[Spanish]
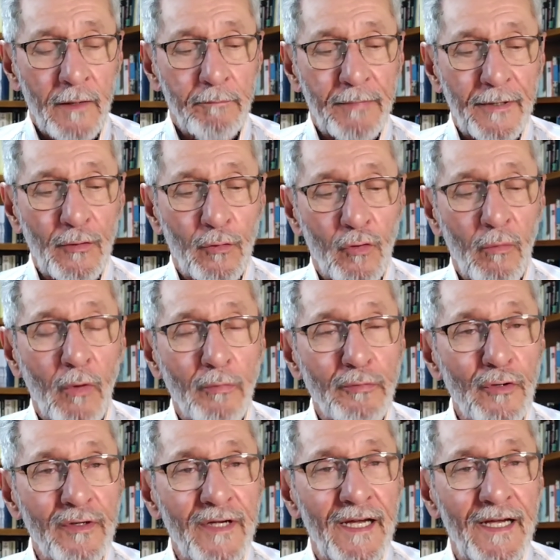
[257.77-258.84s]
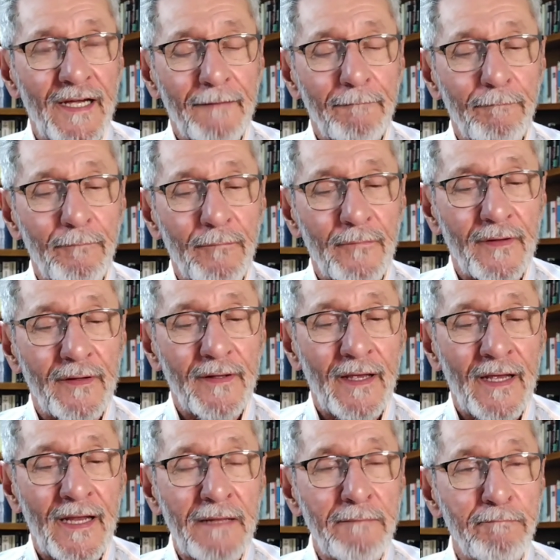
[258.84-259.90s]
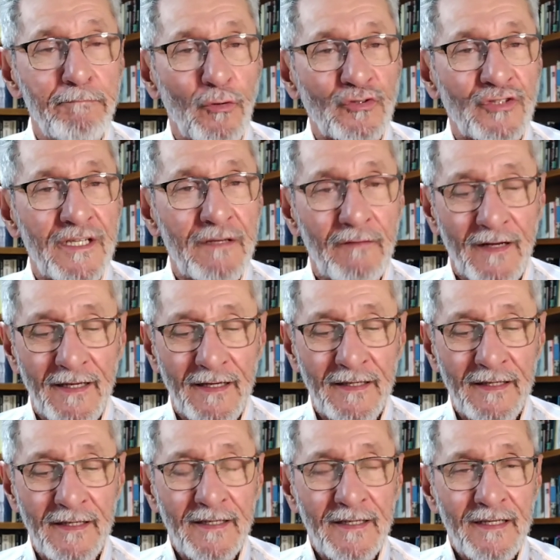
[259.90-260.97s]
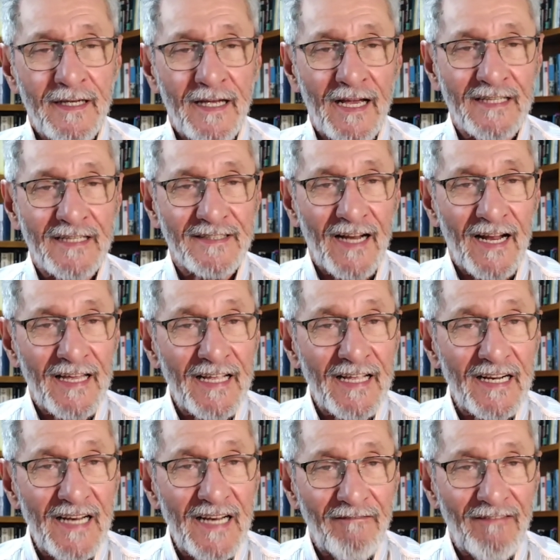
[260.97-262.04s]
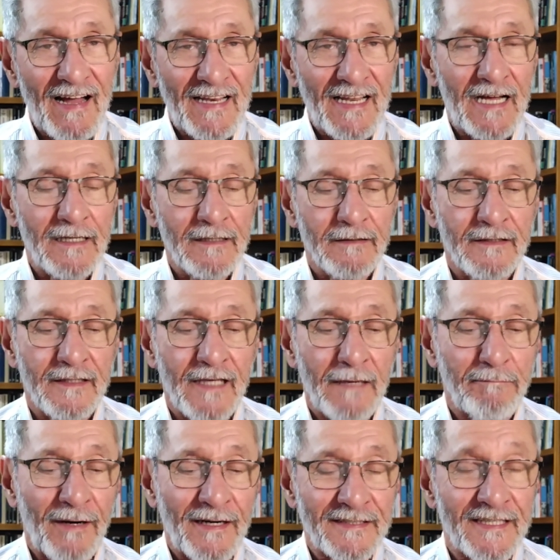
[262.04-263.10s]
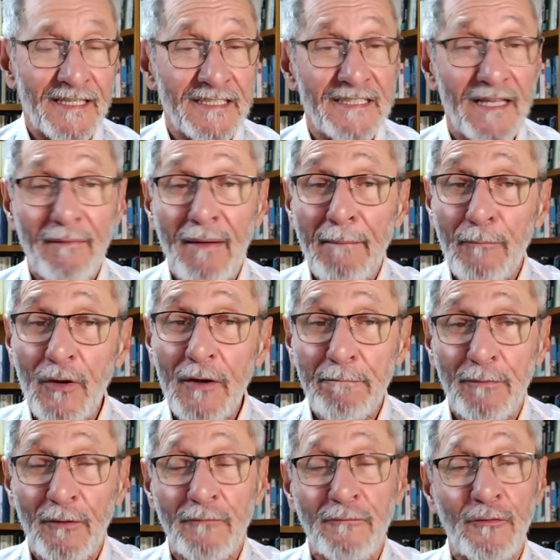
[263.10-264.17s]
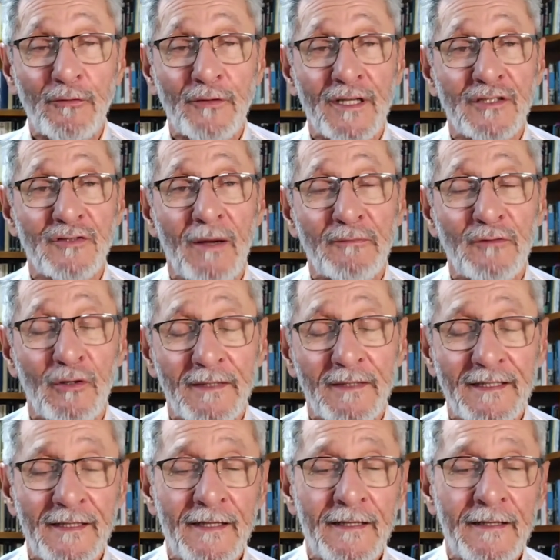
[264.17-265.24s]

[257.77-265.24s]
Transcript: pero como vio que era imposible extraer la bala, que al parecer estaba muy profunda en su abdomen,